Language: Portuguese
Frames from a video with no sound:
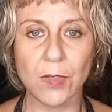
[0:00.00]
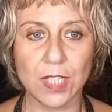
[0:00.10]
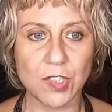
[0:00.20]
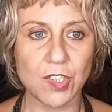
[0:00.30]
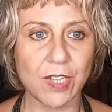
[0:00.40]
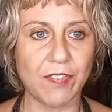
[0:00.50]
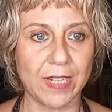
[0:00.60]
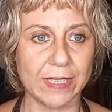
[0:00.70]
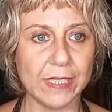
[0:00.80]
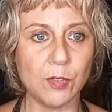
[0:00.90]
que a gente está
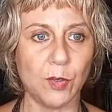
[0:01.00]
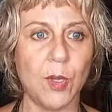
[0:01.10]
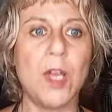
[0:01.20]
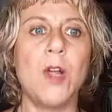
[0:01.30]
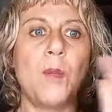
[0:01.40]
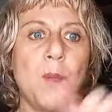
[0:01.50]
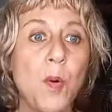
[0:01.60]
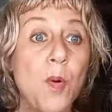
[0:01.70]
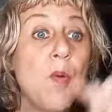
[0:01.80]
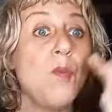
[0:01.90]
falando,
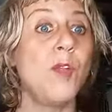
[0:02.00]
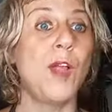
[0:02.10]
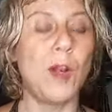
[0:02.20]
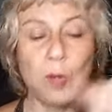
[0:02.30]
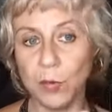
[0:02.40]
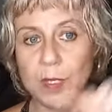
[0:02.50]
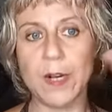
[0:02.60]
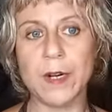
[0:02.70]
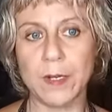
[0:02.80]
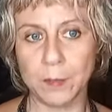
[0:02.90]
Moon
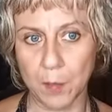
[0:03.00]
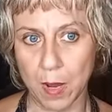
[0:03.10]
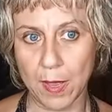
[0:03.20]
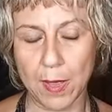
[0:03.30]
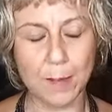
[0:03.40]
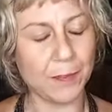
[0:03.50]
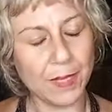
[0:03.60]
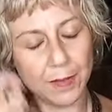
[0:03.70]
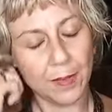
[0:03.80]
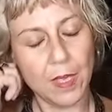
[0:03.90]
Lunar, eh,
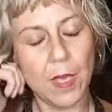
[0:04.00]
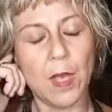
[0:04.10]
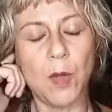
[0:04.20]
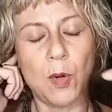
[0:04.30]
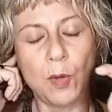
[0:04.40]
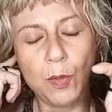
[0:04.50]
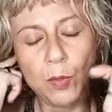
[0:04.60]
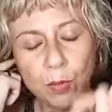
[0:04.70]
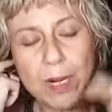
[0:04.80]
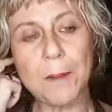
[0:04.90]

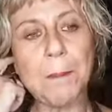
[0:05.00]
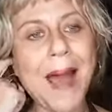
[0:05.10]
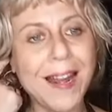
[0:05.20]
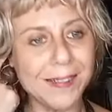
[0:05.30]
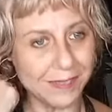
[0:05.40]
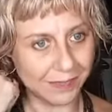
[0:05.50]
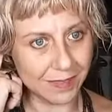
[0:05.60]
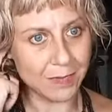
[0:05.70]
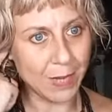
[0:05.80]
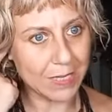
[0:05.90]
Lunar Palace
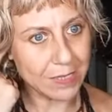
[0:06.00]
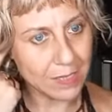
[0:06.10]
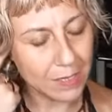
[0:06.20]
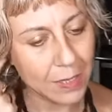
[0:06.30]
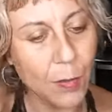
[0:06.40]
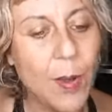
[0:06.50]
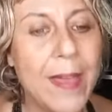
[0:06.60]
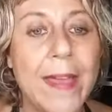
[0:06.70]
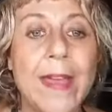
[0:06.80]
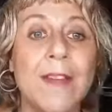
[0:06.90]
365,
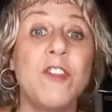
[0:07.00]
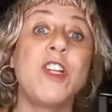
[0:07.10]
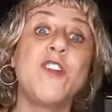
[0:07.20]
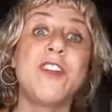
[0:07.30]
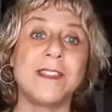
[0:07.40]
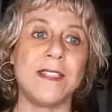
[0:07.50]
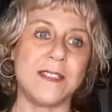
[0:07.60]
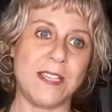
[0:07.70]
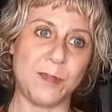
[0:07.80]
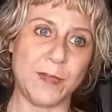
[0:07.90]
foi
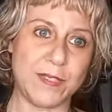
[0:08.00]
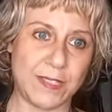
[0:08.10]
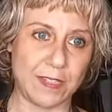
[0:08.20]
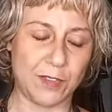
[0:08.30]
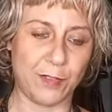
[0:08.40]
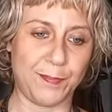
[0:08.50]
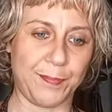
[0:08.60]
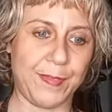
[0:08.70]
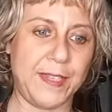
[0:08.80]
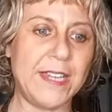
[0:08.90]
96%
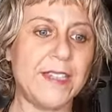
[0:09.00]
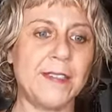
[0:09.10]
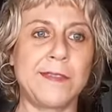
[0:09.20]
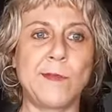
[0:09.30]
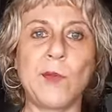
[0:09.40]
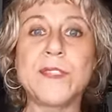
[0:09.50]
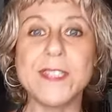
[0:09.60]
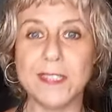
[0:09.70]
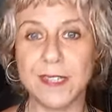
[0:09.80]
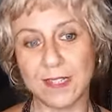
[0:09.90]
que eles
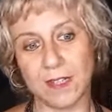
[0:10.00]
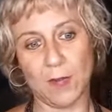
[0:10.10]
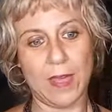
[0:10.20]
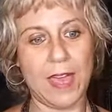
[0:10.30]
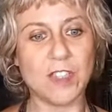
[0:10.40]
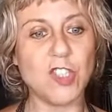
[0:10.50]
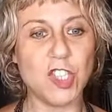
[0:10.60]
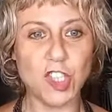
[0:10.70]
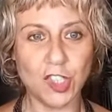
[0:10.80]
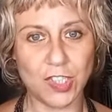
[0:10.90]
conseguiram
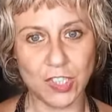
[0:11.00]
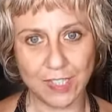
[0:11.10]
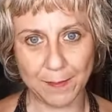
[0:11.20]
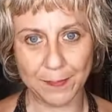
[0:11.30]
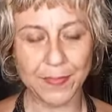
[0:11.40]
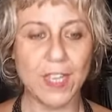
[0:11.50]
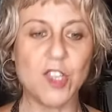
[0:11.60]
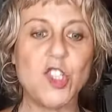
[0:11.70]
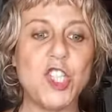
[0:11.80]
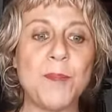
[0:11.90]
atingir
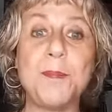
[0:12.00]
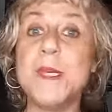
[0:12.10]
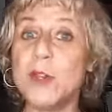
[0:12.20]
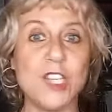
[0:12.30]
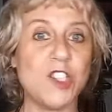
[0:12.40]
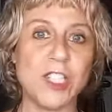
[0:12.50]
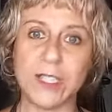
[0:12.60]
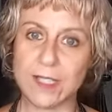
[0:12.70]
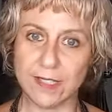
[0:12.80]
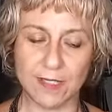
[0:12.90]
de
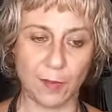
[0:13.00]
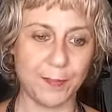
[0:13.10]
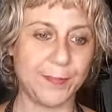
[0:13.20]
bioregeneração,